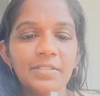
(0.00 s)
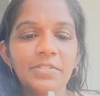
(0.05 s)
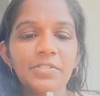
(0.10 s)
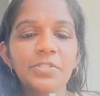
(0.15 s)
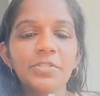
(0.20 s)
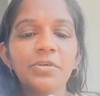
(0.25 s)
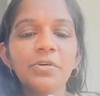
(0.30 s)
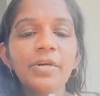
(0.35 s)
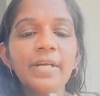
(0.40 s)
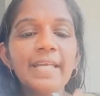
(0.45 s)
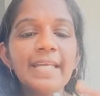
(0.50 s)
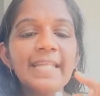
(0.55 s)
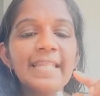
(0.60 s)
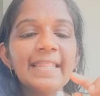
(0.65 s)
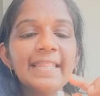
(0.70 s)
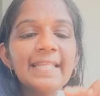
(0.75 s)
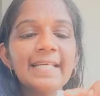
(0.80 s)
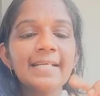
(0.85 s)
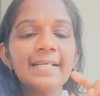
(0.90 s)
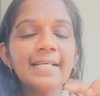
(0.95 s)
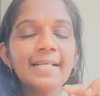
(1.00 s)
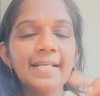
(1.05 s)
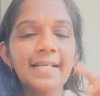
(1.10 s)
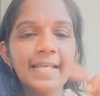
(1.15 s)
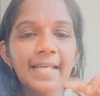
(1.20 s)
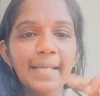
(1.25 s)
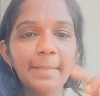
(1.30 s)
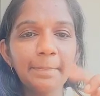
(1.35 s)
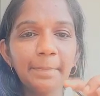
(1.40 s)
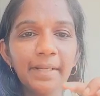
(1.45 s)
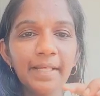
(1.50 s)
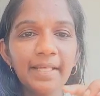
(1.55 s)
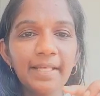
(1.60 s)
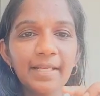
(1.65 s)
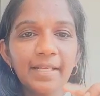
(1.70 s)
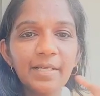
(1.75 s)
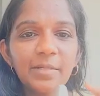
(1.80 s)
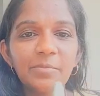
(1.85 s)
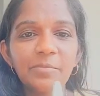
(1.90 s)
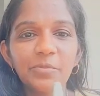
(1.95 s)
ஸோ இந்த இப்படி
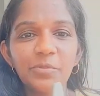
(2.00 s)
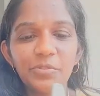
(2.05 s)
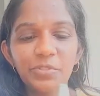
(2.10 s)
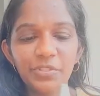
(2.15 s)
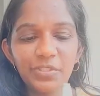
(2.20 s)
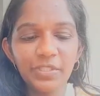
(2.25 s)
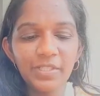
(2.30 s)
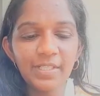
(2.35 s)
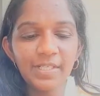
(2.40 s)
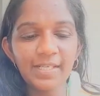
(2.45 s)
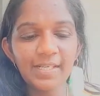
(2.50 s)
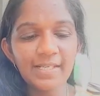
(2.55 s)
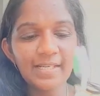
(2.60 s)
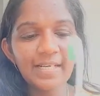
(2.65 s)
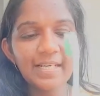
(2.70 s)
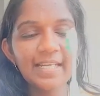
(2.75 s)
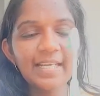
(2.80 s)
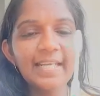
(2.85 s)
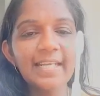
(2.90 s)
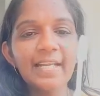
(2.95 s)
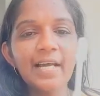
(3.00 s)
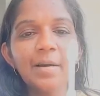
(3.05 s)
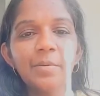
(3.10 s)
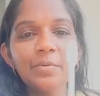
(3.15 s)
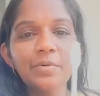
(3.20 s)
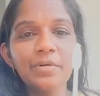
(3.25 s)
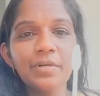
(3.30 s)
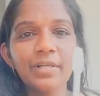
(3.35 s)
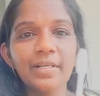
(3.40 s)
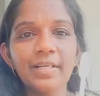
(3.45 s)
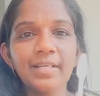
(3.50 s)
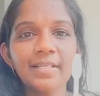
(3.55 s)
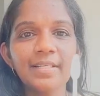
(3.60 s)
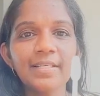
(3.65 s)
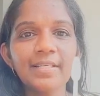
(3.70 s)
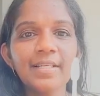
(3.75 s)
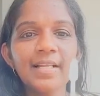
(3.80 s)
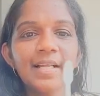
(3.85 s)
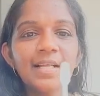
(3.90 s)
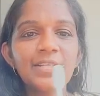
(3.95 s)
இருக்கும்போது லீனாகவும் இருக்குது
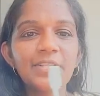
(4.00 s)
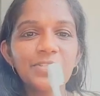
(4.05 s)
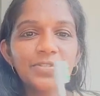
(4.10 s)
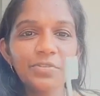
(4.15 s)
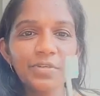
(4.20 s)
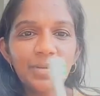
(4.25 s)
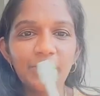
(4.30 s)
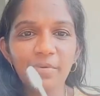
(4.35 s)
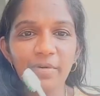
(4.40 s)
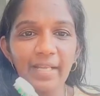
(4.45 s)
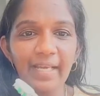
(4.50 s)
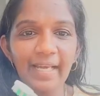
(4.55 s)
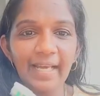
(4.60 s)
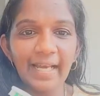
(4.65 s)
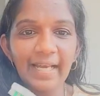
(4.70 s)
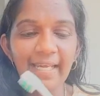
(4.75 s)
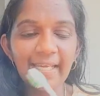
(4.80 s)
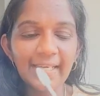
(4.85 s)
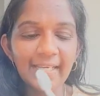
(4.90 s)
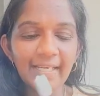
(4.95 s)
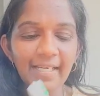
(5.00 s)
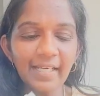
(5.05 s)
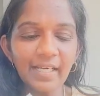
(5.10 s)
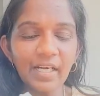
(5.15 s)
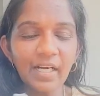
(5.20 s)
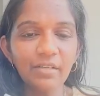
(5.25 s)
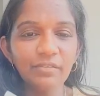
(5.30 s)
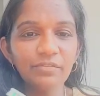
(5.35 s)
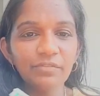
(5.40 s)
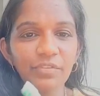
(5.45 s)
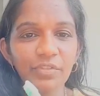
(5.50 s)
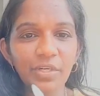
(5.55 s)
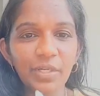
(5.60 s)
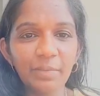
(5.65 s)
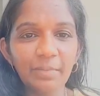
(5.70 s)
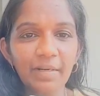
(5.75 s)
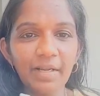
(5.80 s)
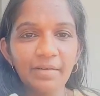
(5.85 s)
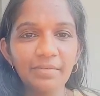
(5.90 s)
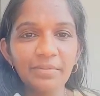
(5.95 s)
ஸோ நம்மளுடைய கைக்கு
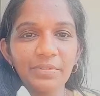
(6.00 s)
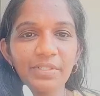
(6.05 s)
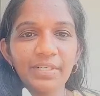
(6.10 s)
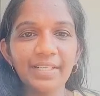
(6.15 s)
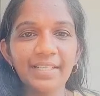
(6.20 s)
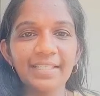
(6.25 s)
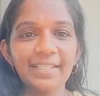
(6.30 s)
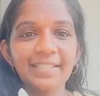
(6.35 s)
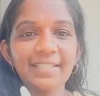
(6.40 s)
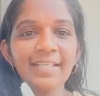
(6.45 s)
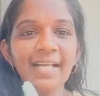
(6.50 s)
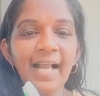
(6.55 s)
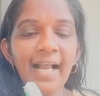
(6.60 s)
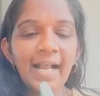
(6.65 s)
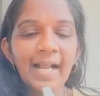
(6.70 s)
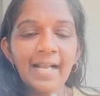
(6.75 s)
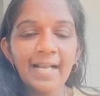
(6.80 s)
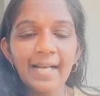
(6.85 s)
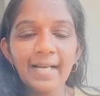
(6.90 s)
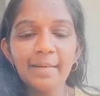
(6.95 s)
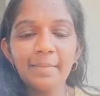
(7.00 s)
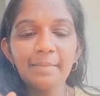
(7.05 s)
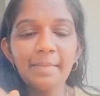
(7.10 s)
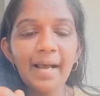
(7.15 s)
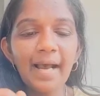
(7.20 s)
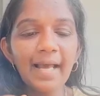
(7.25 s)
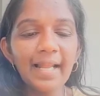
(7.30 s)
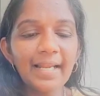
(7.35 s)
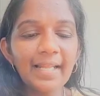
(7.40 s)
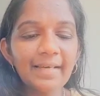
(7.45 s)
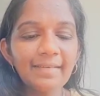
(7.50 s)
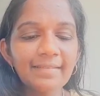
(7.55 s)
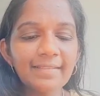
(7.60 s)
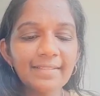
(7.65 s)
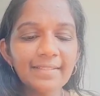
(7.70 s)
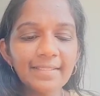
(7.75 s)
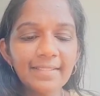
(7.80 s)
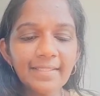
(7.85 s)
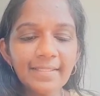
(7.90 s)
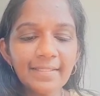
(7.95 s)
கம்ஃபர்டபுளாகவும் இருக்குது மேலே
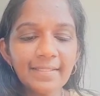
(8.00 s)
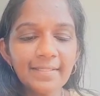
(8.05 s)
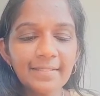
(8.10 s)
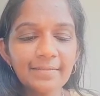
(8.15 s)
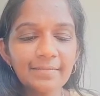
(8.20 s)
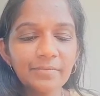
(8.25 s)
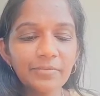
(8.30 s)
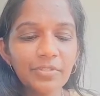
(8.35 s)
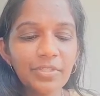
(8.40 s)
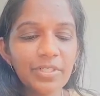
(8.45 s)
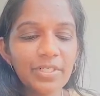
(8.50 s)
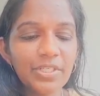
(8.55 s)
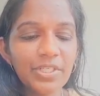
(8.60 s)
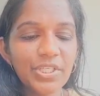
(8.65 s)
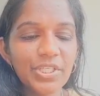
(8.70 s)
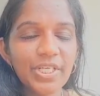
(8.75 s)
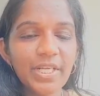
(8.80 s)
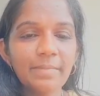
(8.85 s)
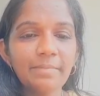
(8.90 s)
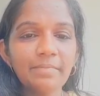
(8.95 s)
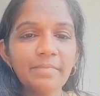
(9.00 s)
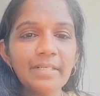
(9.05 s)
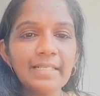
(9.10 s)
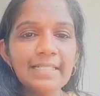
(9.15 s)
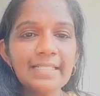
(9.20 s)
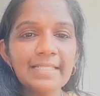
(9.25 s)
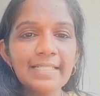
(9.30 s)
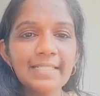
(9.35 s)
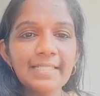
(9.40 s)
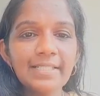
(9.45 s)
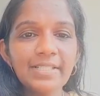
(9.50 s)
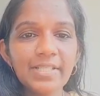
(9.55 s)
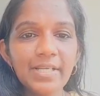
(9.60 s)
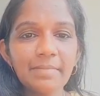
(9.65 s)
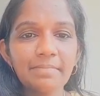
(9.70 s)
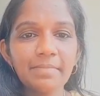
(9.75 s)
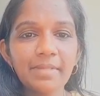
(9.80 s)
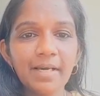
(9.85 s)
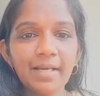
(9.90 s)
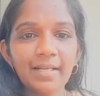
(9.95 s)
வந்து ஒரு ஷேப் லிட்டில்
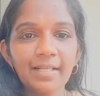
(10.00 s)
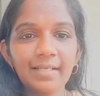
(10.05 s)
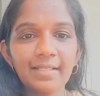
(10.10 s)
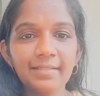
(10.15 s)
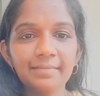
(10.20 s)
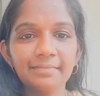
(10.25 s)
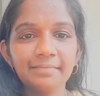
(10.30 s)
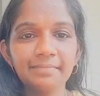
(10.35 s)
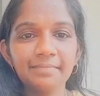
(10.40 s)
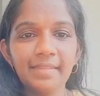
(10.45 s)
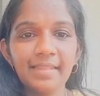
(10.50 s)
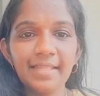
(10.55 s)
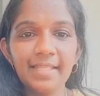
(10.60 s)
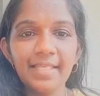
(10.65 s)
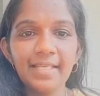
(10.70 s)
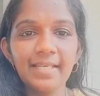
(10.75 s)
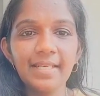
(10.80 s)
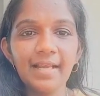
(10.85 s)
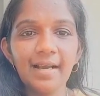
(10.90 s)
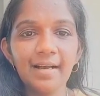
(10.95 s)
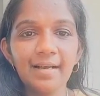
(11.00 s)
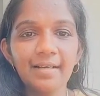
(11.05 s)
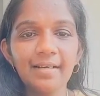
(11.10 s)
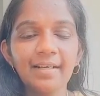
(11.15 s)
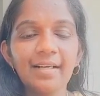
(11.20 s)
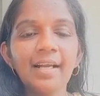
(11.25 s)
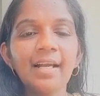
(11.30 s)
ஷேப் தான் இருக்குது தின்னாக